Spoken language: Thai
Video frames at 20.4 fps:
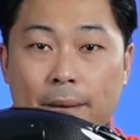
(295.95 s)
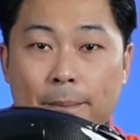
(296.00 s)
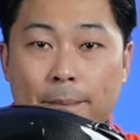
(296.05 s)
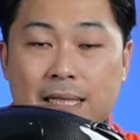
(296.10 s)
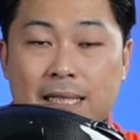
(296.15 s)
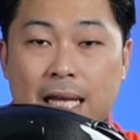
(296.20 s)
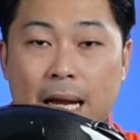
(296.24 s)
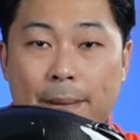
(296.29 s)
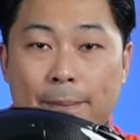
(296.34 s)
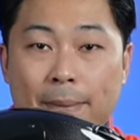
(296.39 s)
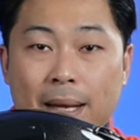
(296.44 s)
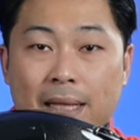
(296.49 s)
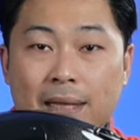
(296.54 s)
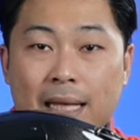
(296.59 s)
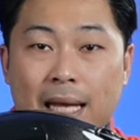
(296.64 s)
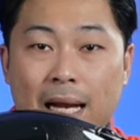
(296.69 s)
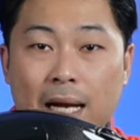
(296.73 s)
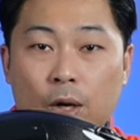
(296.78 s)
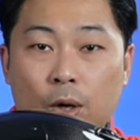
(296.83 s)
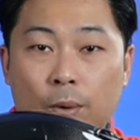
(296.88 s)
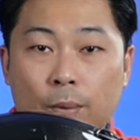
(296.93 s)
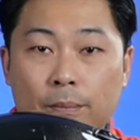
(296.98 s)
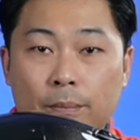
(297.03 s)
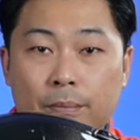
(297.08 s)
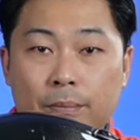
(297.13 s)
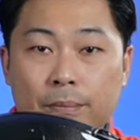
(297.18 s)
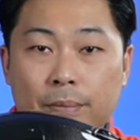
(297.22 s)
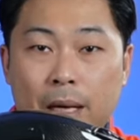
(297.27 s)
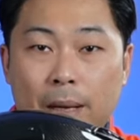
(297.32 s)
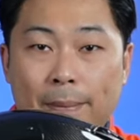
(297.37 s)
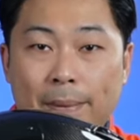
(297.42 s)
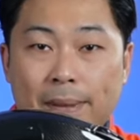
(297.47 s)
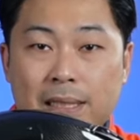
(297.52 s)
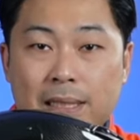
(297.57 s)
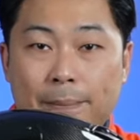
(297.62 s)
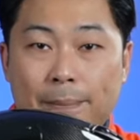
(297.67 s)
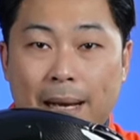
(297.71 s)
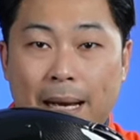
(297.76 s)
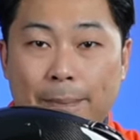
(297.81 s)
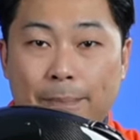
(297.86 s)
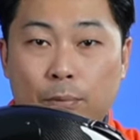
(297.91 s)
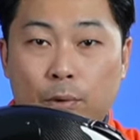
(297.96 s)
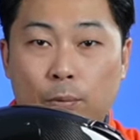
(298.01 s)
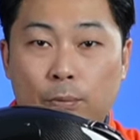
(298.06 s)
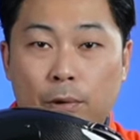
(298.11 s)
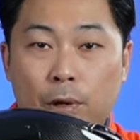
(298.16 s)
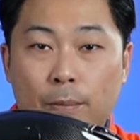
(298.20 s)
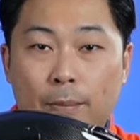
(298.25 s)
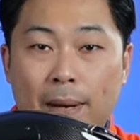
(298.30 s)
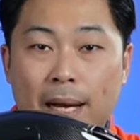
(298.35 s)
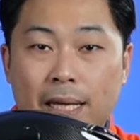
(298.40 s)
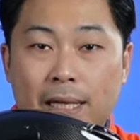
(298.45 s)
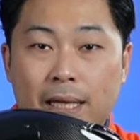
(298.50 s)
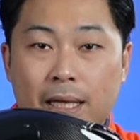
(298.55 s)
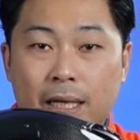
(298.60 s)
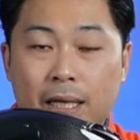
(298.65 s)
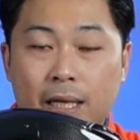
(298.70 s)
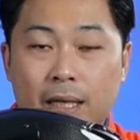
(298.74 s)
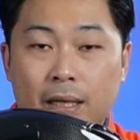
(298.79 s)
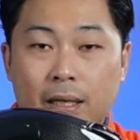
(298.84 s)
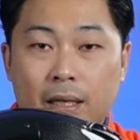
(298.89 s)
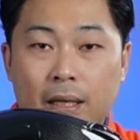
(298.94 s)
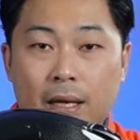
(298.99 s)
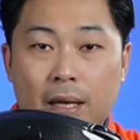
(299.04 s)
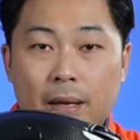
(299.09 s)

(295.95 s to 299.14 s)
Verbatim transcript: มันจะไม่ต้านลมแล้วมันจะพับลมเข้ามาอย่างนี้